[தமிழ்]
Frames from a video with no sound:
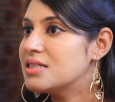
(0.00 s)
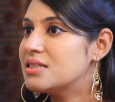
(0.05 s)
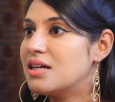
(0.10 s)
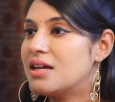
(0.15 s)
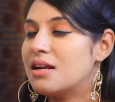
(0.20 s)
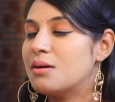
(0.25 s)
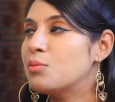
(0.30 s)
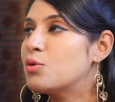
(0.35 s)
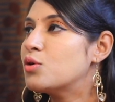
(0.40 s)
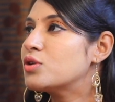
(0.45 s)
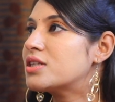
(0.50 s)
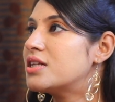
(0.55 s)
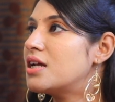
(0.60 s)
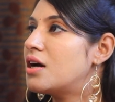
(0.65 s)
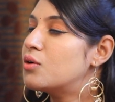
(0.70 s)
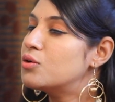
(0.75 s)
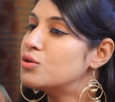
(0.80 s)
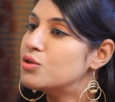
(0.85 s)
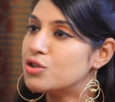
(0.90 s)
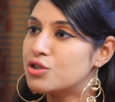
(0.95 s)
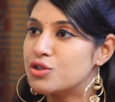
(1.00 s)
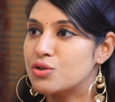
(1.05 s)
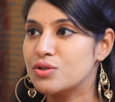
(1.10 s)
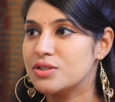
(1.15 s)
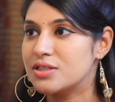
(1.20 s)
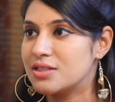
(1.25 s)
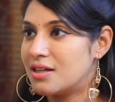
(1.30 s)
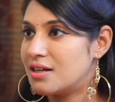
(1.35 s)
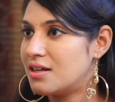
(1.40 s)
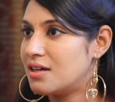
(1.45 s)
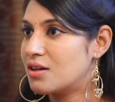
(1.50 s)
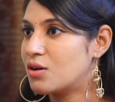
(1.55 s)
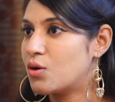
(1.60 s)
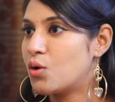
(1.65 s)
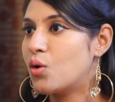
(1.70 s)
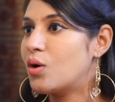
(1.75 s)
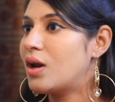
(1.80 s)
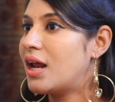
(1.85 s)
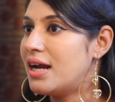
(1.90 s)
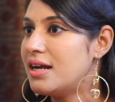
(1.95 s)
ஏன்னா மோஸ்ட்லி அவுட்டோர் ஷூட்ஸ் நிறைய
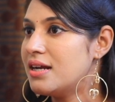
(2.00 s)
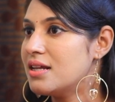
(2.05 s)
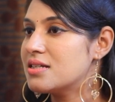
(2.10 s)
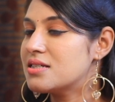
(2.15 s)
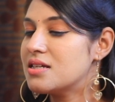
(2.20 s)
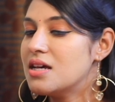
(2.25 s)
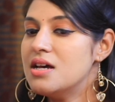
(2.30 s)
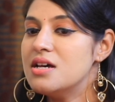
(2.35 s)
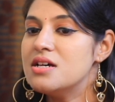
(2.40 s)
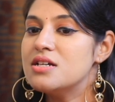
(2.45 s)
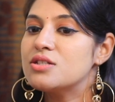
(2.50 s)
இருக்கும் லைட்டிங்ஸ்